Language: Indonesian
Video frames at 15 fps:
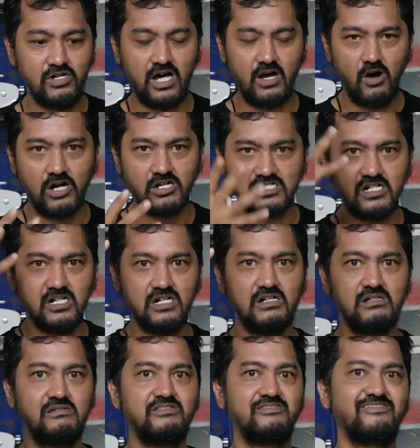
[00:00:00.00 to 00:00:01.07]
udah
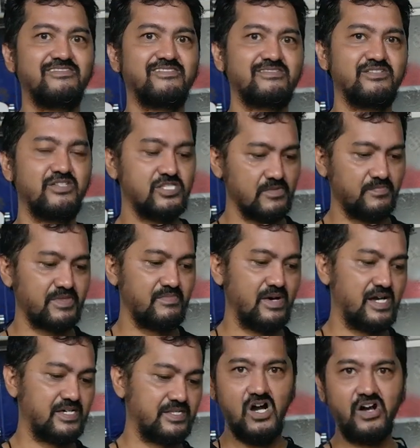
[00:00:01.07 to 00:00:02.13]
onteng gitu ya. Jadi cepat banget.